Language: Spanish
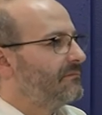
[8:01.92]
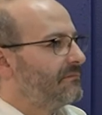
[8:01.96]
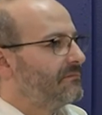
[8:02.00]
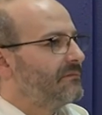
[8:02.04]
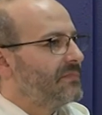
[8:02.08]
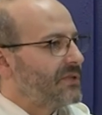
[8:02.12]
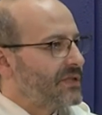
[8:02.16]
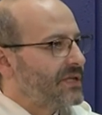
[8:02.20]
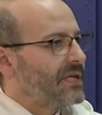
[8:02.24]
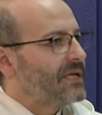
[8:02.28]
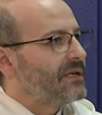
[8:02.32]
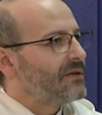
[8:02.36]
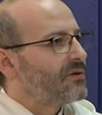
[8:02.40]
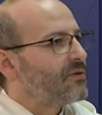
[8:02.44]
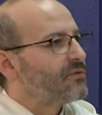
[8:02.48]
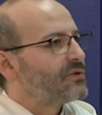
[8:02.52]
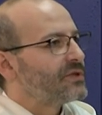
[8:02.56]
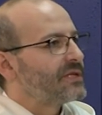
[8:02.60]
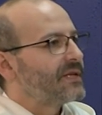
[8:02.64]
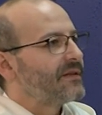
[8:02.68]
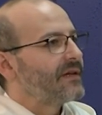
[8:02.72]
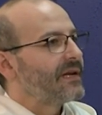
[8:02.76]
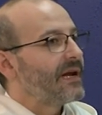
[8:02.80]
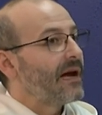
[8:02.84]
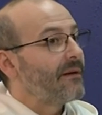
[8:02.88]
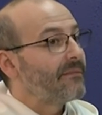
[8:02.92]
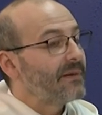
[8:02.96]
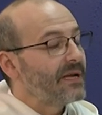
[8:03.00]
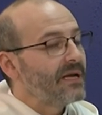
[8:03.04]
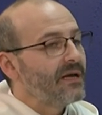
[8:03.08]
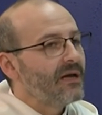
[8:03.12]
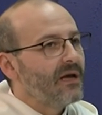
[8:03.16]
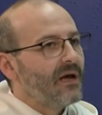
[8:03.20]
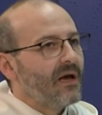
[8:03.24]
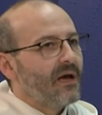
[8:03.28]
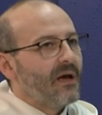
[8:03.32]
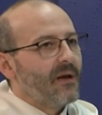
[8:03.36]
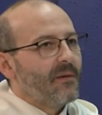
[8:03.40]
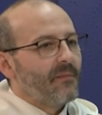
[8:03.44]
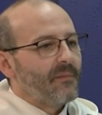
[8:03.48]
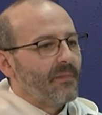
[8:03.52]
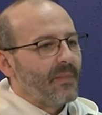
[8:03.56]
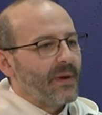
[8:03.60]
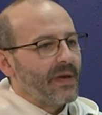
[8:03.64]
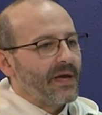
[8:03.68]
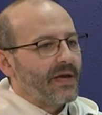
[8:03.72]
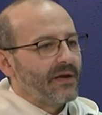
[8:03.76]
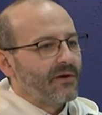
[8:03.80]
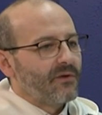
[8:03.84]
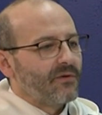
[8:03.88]
sí, considerable,
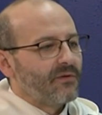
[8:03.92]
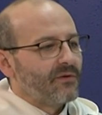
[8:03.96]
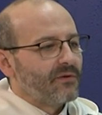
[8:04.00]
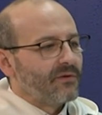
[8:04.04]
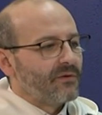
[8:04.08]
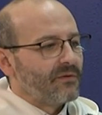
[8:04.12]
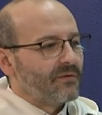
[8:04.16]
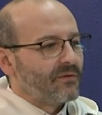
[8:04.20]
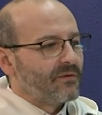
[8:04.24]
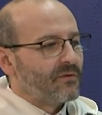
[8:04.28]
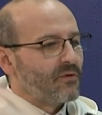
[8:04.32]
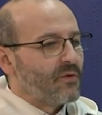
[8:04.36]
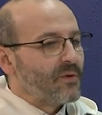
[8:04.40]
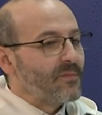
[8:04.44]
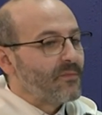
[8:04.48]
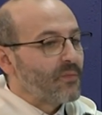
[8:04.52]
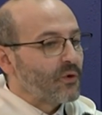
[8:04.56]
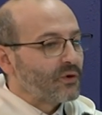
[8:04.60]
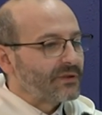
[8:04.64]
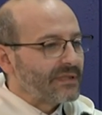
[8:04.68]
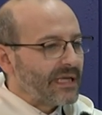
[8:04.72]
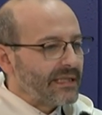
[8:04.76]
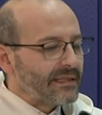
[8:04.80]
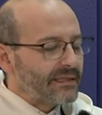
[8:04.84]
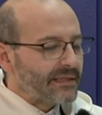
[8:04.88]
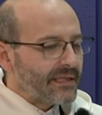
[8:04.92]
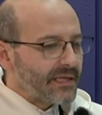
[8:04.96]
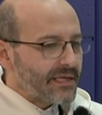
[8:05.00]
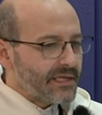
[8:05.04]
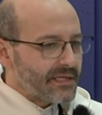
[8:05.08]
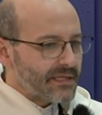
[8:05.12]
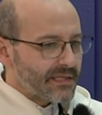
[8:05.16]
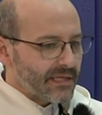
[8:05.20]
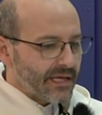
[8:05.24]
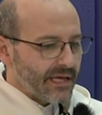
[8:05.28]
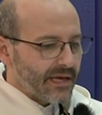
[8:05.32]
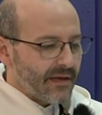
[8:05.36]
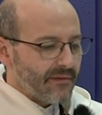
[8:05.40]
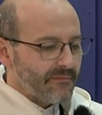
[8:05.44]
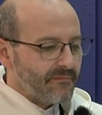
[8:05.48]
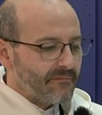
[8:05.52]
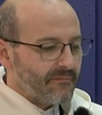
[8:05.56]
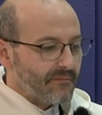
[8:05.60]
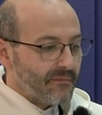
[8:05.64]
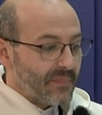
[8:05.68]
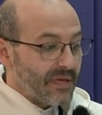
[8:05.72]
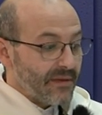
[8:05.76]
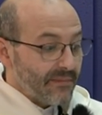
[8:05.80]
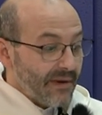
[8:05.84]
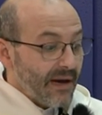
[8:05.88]
pero eh, lo importante es que
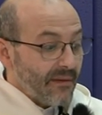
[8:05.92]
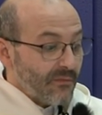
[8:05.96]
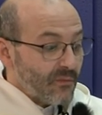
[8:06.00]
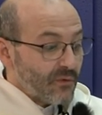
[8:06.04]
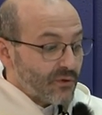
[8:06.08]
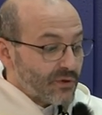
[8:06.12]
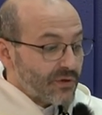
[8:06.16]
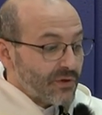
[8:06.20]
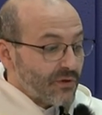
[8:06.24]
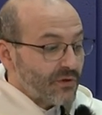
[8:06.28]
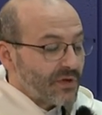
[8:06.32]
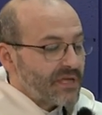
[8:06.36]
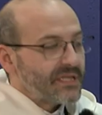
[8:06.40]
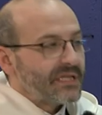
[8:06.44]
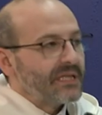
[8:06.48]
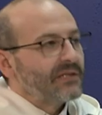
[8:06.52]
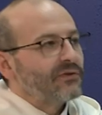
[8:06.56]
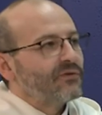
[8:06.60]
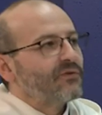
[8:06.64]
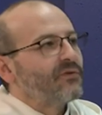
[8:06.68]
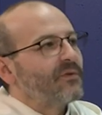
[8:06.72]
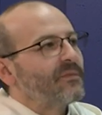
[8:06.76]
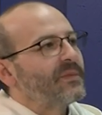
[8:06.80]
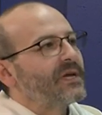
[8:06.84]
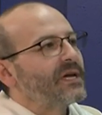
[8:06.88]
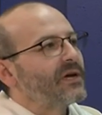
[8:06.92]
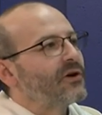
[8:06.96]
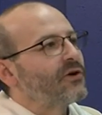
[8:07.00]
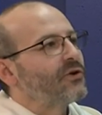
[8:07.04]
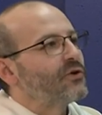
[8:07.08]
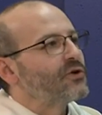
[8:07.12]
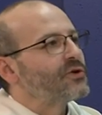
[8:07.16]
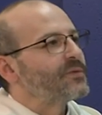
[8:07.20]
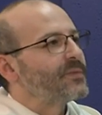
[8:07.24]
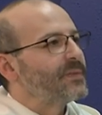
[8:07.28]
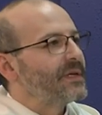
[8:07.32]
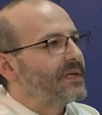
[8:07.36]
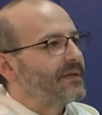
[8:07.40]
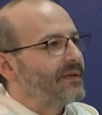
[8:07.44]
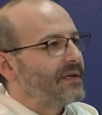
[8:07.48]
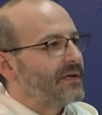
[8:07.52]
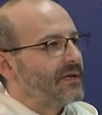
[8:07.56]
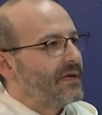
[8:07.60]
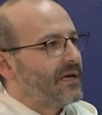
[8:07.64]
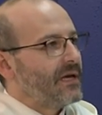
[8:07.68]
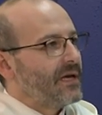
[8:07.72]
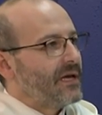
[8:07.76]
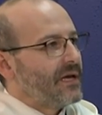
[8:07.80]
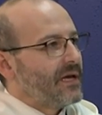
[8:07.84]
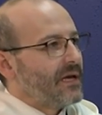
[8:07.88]
vivamos lo que Santo Domingo nos pide.
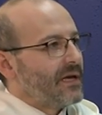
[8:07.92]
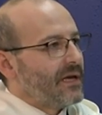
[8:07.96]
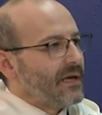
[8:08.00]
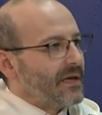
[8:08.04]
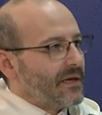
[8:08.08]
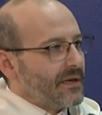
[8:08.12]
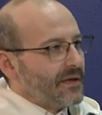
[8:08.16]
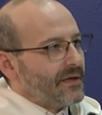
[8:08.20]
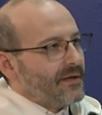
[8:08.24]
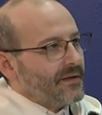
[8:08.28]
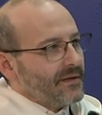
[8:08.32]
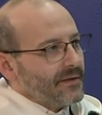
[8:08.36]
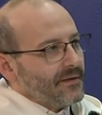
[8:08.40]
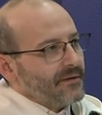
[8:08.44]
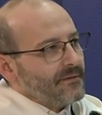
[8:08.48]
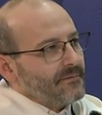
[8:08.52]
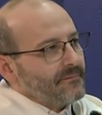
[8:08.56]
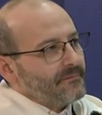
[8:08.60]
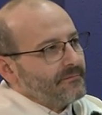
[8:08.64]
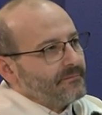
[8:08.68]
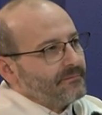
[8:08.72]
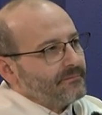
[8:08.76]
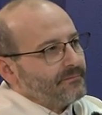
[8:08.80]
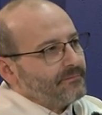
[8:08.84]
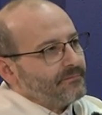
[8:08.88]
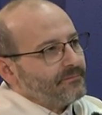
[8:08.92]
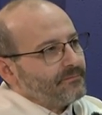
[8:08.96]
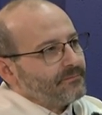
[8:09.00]
Y una